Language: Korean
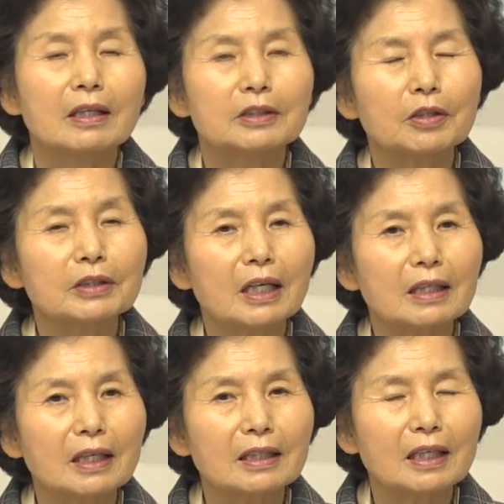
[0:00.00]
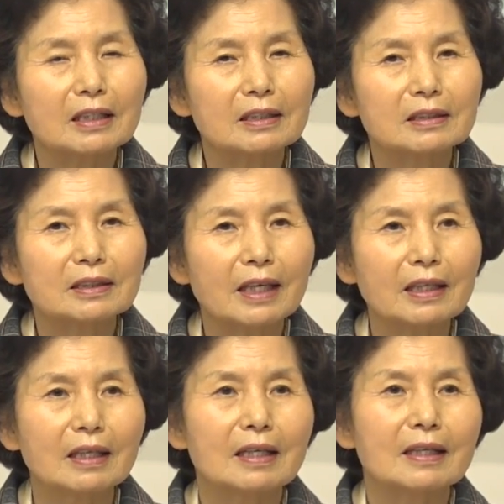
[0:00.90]
선택을 해야 되는
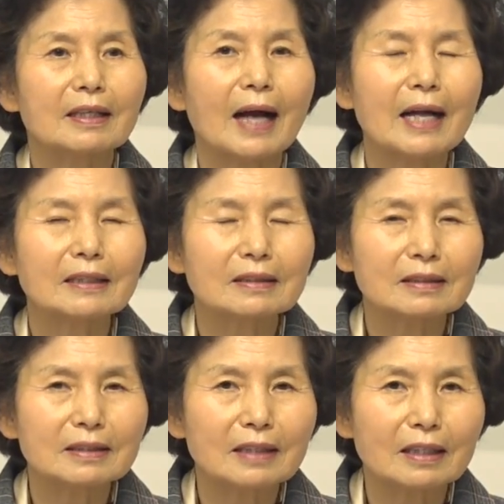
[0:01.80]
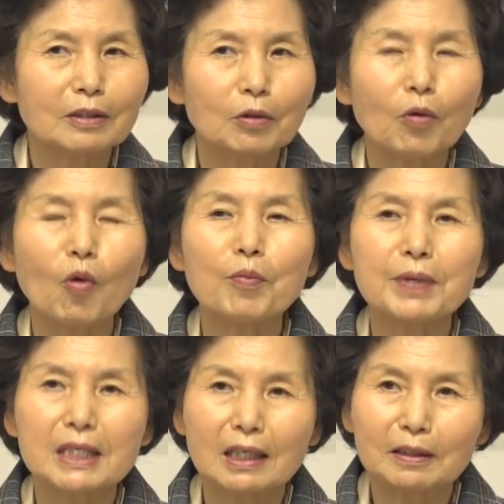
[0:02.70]
그때를 갈등이라 그러고
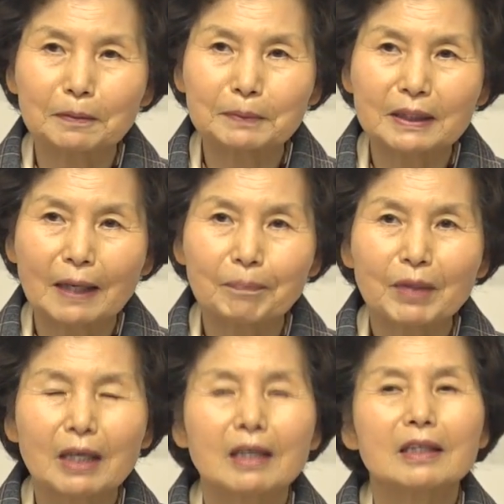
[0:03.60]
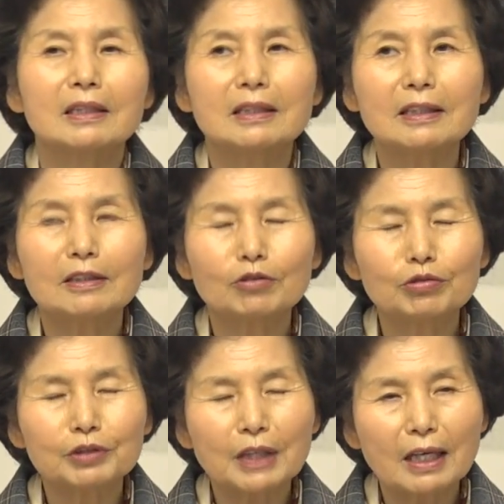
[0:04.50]
고민이라 그럽니다. 이
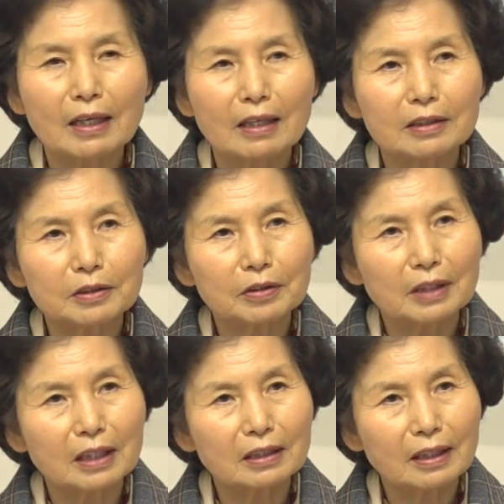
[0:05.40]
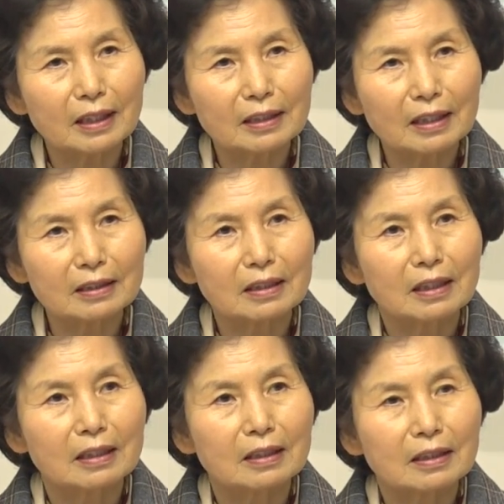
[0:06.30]
두 생각을 선택을 해야 되는
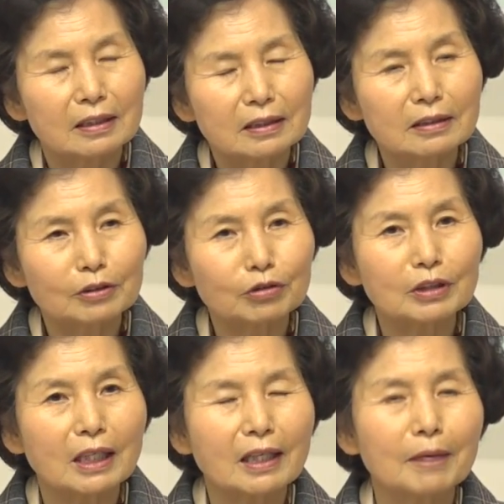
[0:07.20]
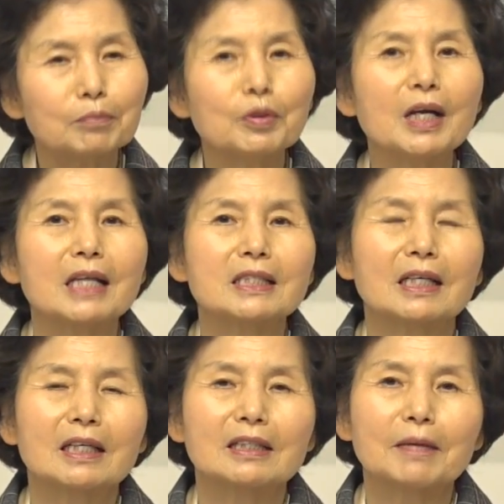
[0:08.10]
그 순간에 뭘 하지
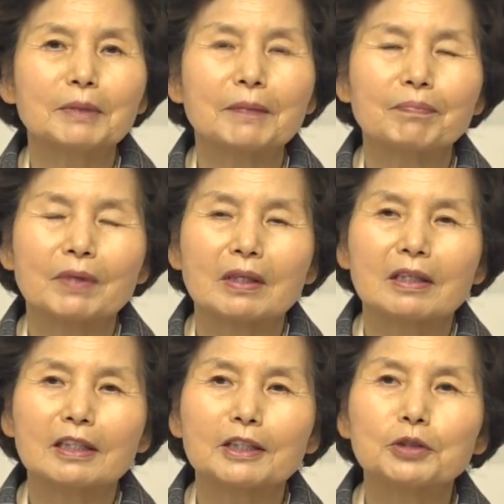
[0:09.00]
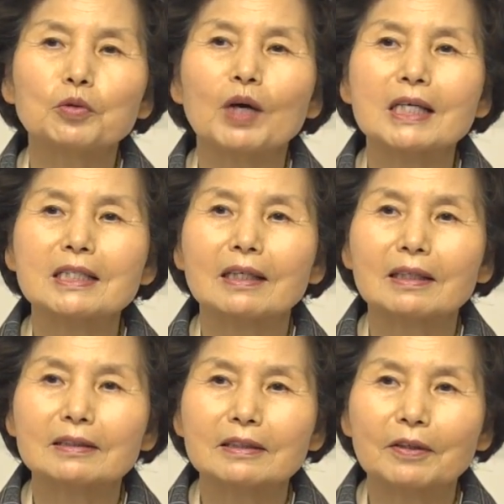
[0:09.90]
않았냐면 기도하지
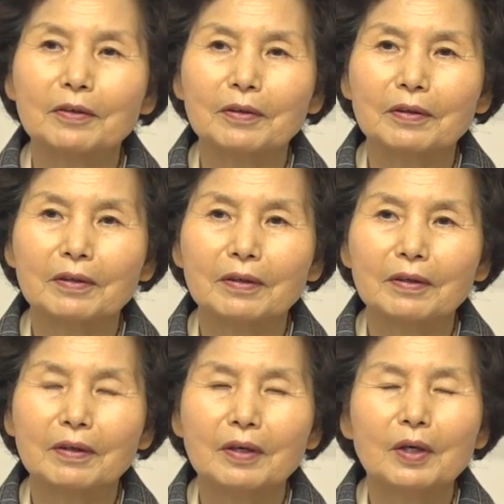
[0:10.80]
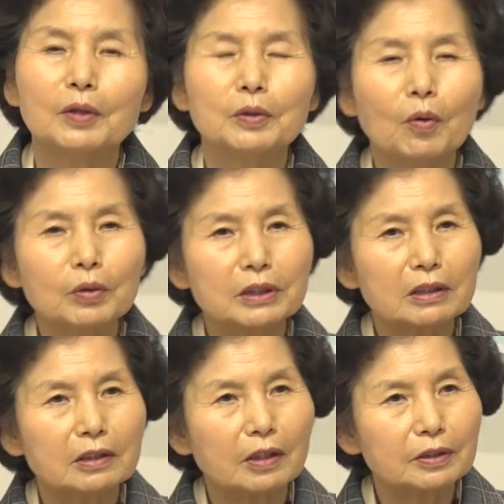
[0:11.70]
않았어요.
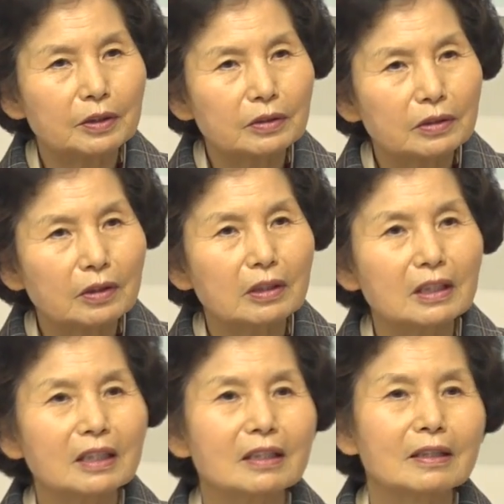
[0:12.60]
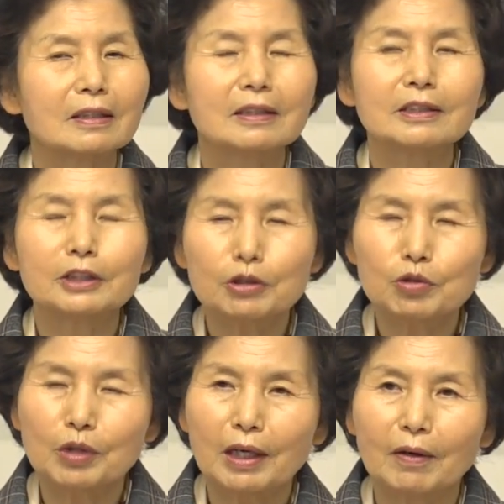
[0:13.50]
요것이 결정적인
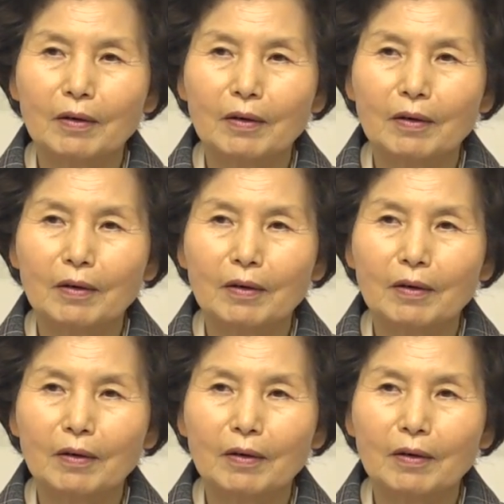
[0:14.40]
실수예요.